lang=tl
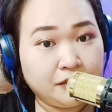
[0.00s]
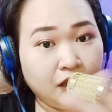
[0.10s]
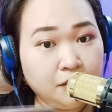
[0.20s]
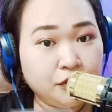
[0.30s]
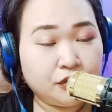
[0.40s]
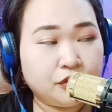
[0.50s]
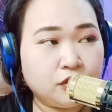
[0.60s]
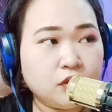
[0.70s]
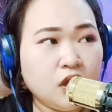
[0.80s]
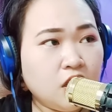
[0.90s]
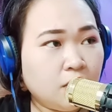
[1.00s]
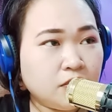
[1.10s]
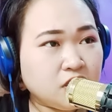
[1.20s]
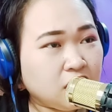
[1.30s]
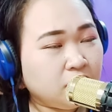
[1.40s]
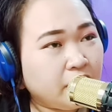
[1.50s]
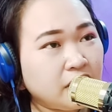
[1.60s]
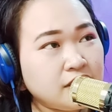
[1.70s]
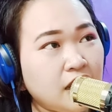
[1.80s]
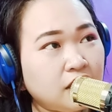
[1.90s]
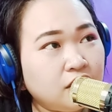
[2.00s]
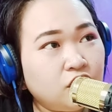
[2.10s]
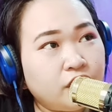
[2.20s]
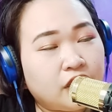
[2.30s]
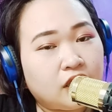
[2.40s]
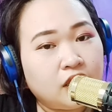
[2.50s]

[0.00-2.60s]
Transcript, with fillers: Alam mo yon yung masakit para sa akin to eh.